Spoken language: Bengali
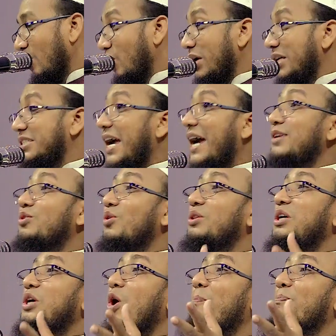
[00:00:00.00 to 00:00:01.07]
ওরা যাই
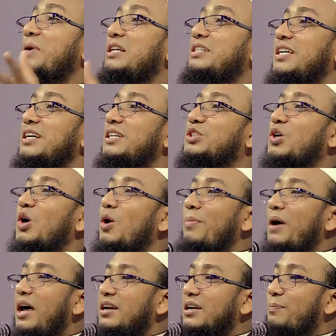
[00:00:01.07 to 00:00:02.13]
যদিও পিছে
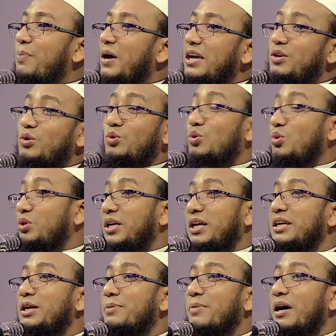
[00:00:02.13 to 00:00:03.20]
সবার পাই রুকুতে
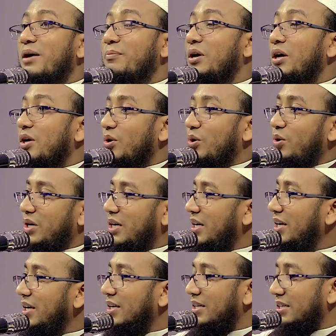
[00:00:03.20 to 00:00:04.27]
ইমাম ওরা
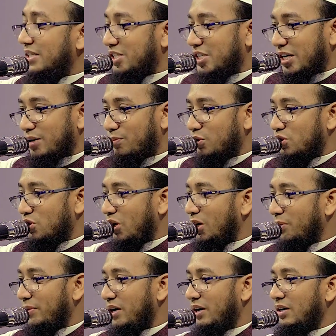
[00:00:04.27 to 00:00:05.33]
কিসের
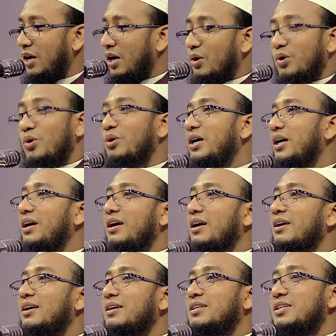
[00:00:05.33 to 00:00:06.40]
মুসলমান ওরা
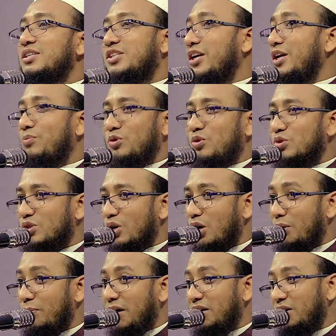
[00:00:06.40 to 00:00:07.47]
কিসের
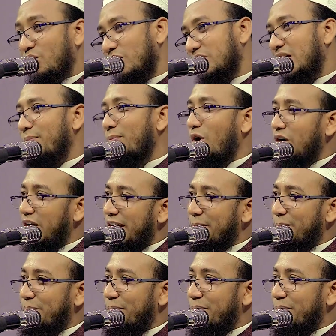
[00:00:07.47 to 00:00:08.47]
মুসলমান কথা বলেন